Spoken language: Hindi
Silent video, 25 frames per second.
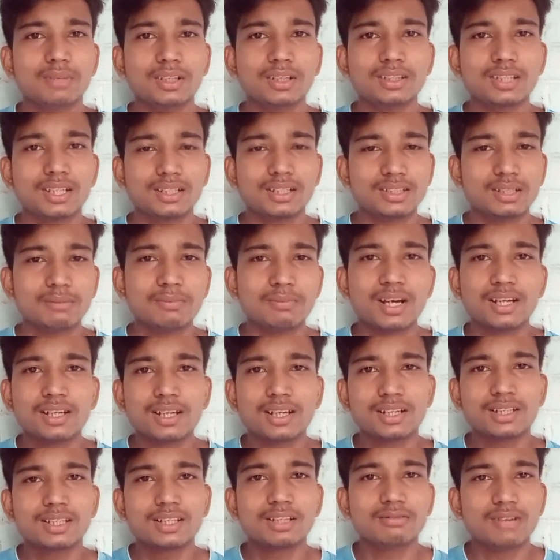पत्थर जमा
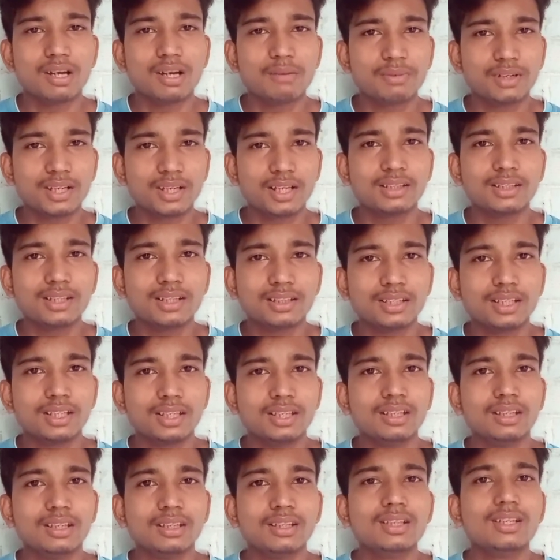करके वहाँ पर रख देते
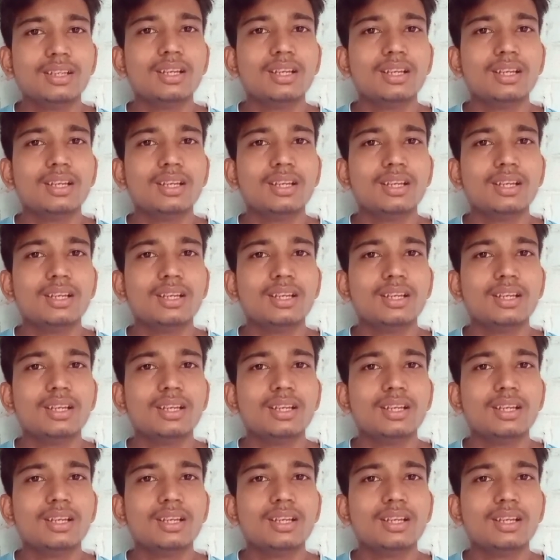हैं